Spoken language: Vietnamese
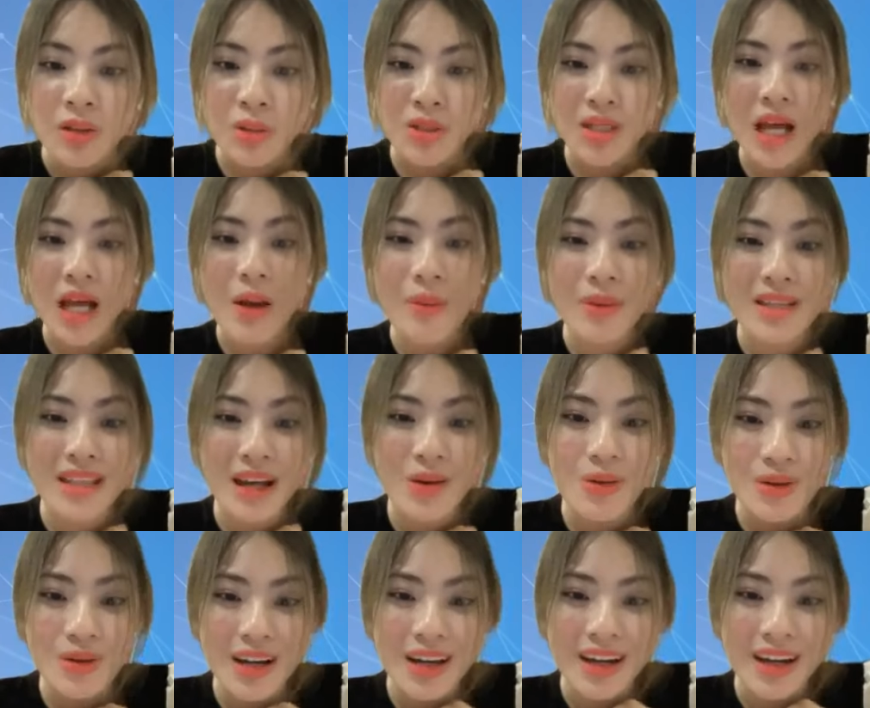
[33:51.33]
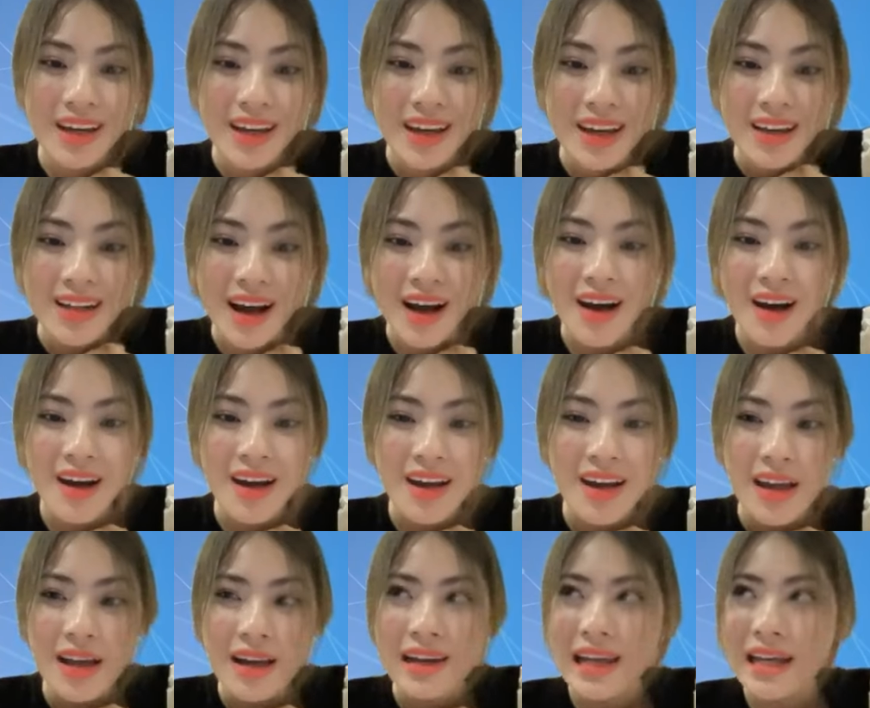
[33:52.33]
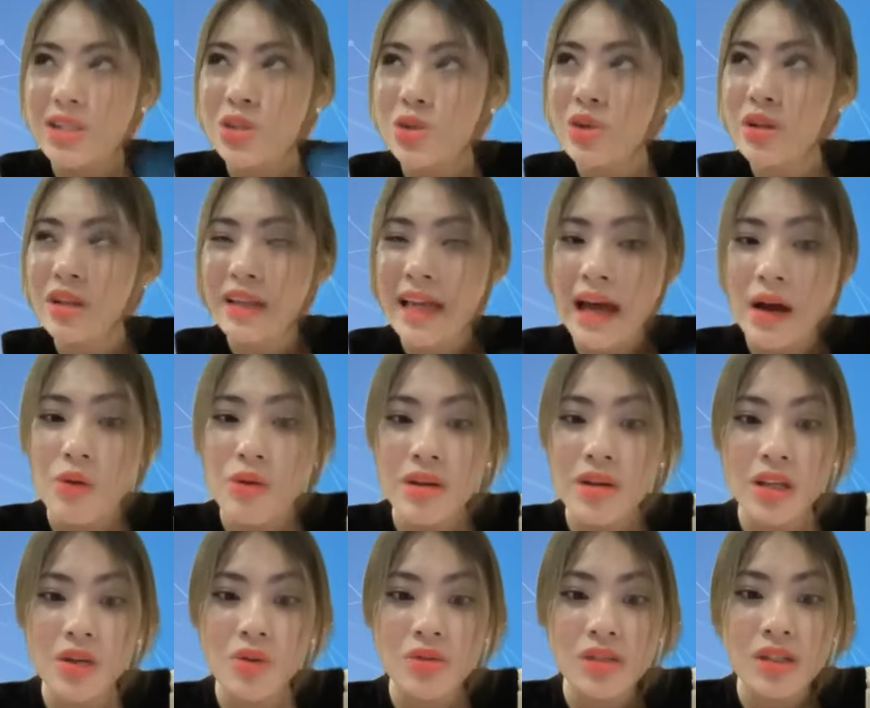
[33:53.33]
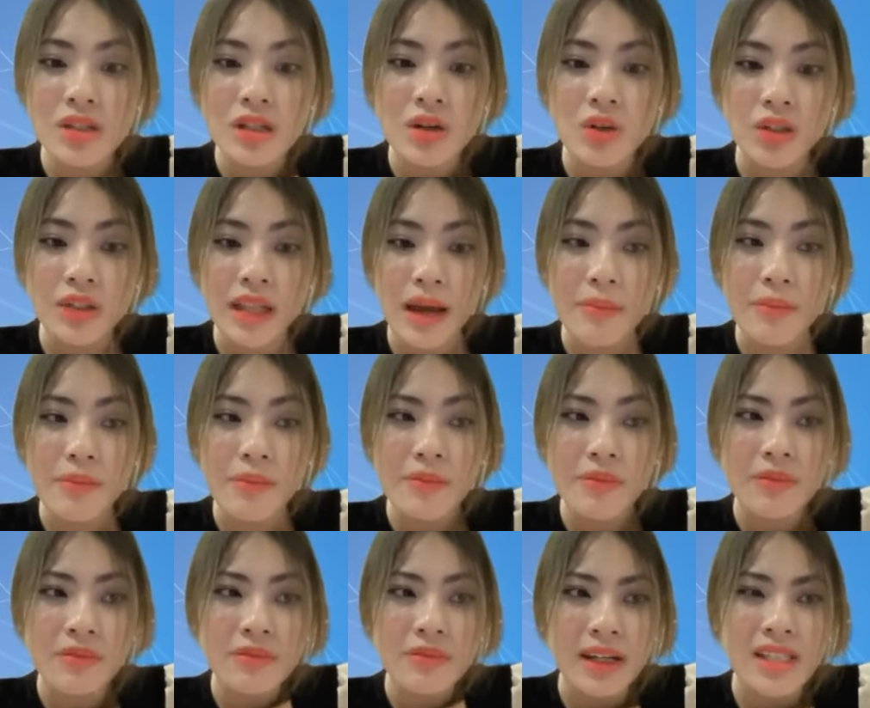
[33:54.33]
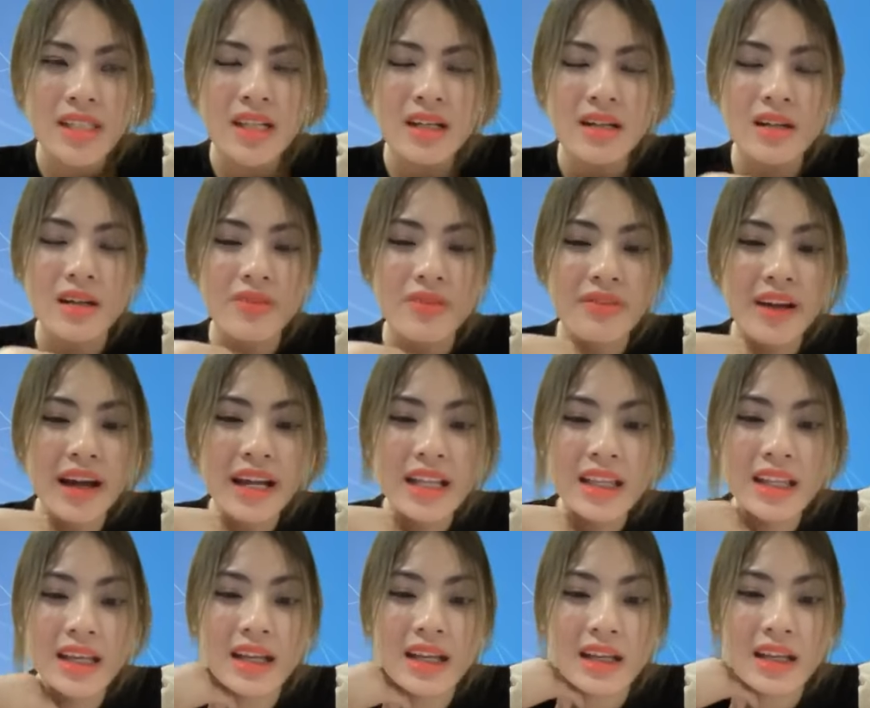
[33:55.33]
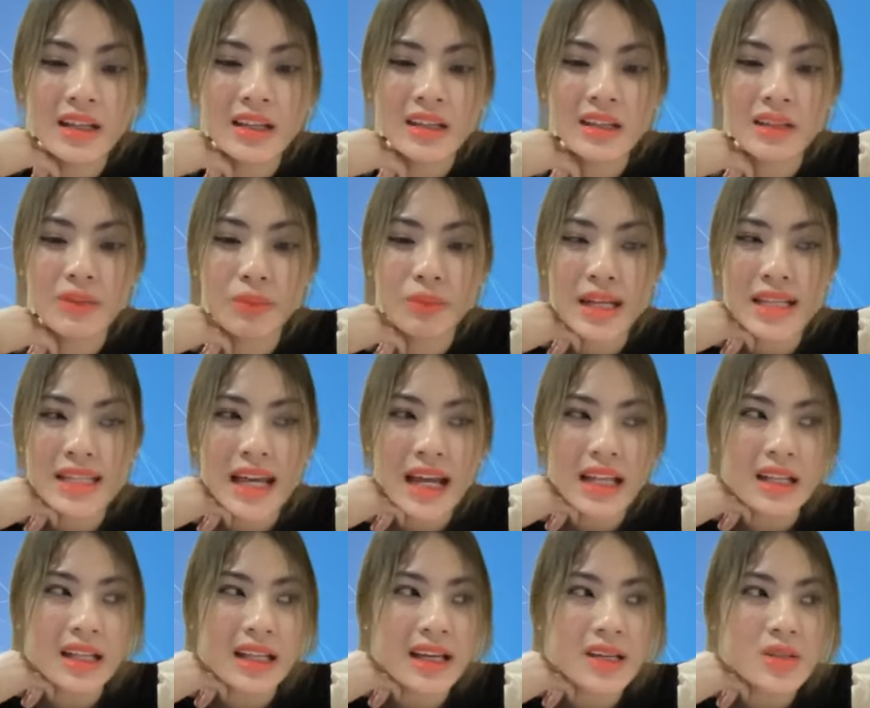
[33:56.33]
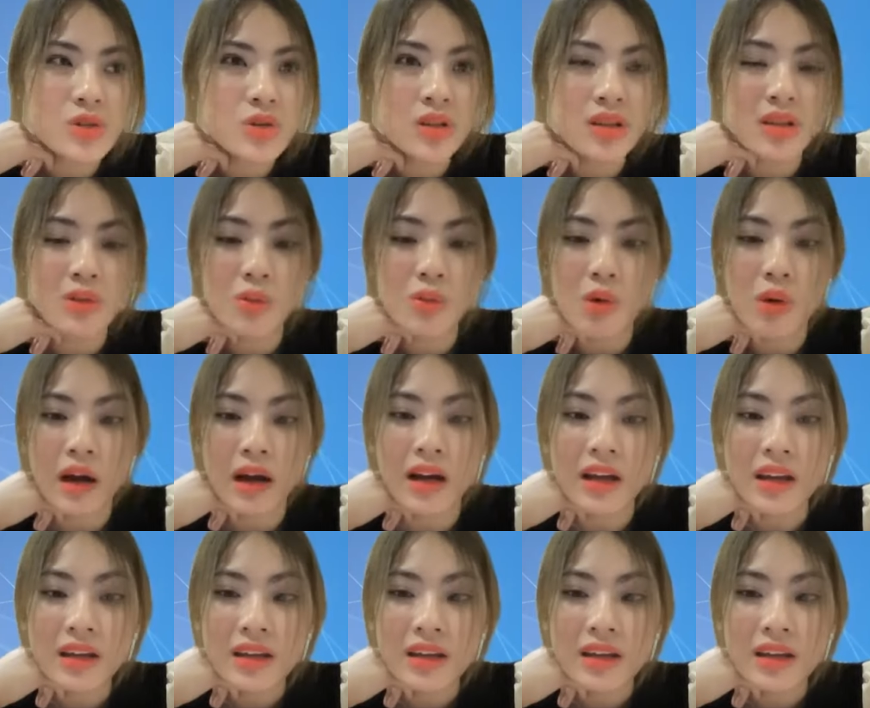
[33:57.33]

Sao mà giàu được? Đó, lãi suất cao nhất cũng chỉ có tám, anh chị gửi vay tỷ, may ra thì lãi suất tầm khoảng